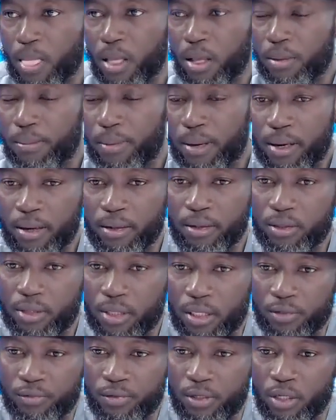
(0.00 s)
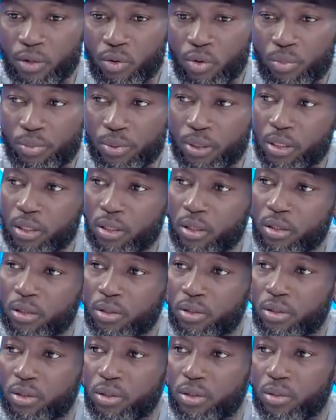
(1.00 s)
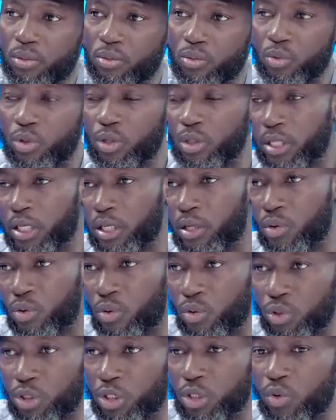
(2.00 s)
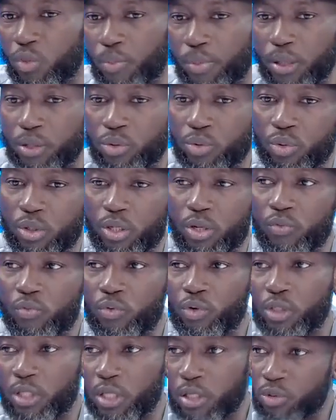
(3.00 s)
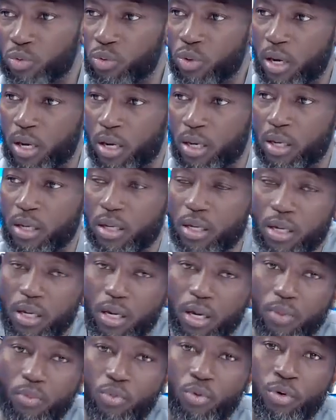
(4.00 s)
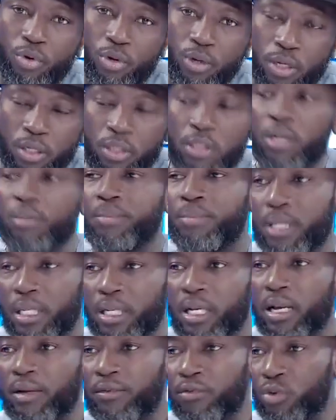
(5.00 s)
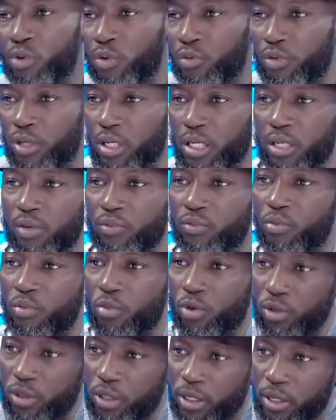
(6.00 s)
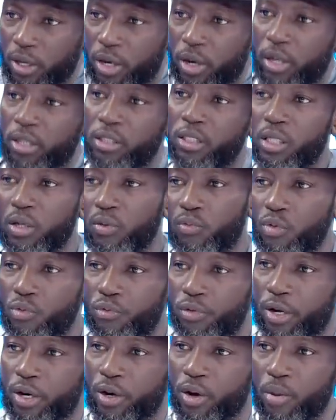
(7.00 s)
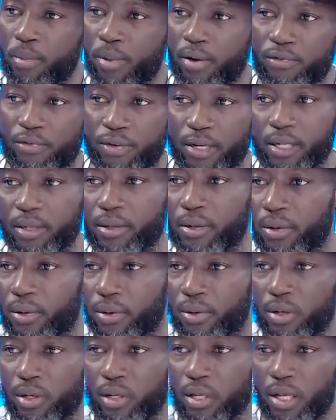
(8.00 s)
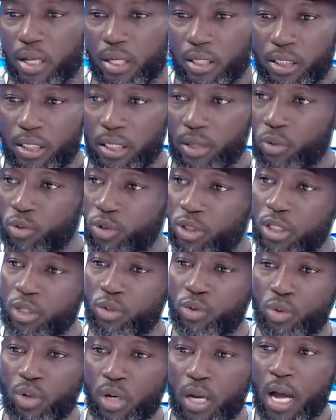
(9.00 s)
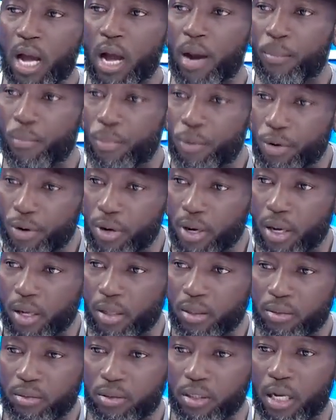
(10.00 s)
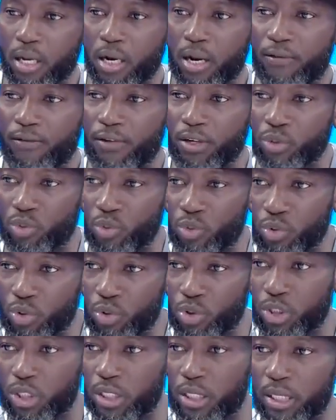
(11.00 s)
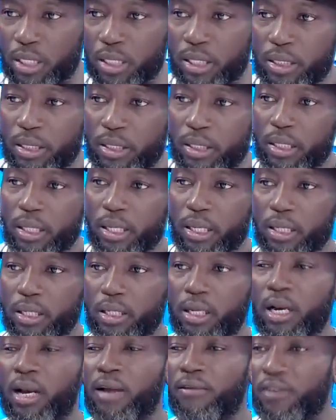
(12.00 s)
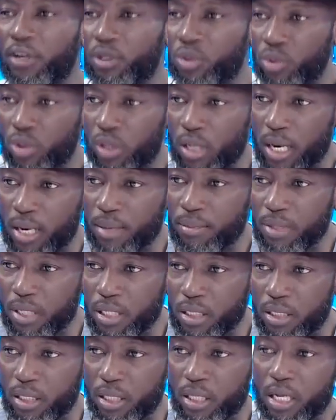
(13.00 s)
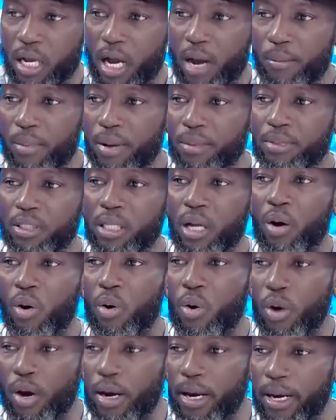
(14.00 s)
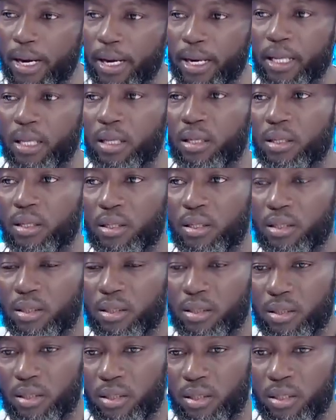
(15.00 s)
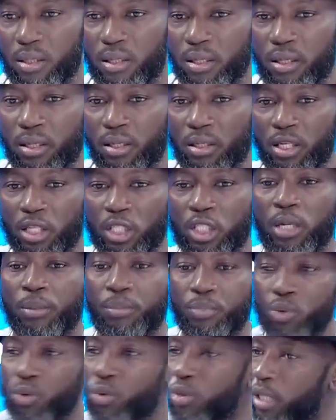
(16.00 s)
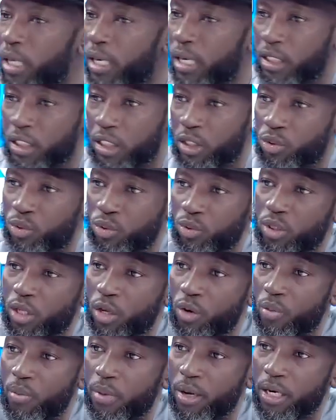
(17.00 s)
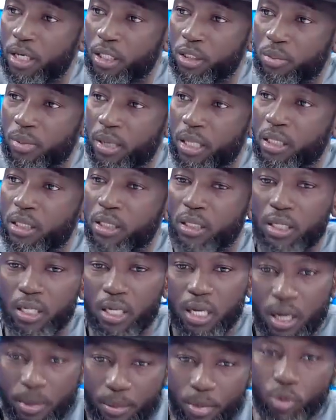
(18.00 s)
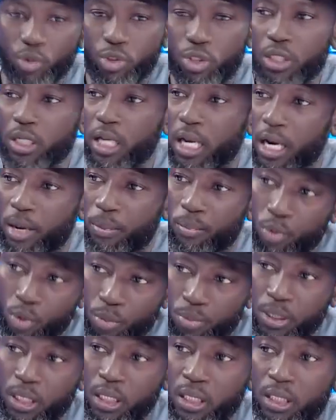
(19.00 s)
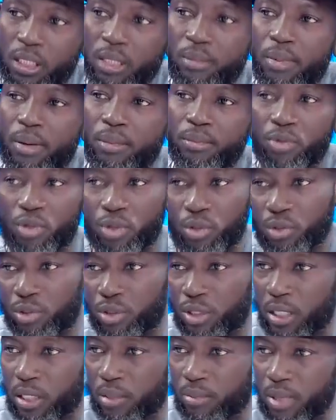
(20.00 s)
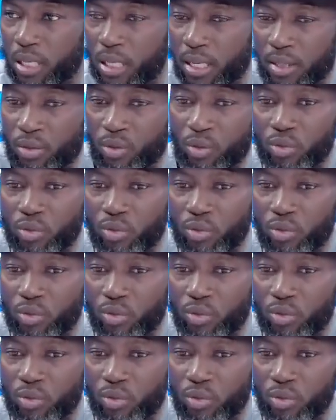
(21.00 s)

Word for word: Parlant de transfert de compétences ou de technologies, nous pensons qu'il faut s'asseoir pour que des gens prennent l'avion, venir vous montrer qu'est-ce qu'il faut faire, comment faire. Non, c'est aussi cela en prenant dans la façon de gérer, dans la façon de l'administrer. En même temps, on crée des champions dans la gestion, dans le management, mais aussi dans la propriété même de cette mine-là.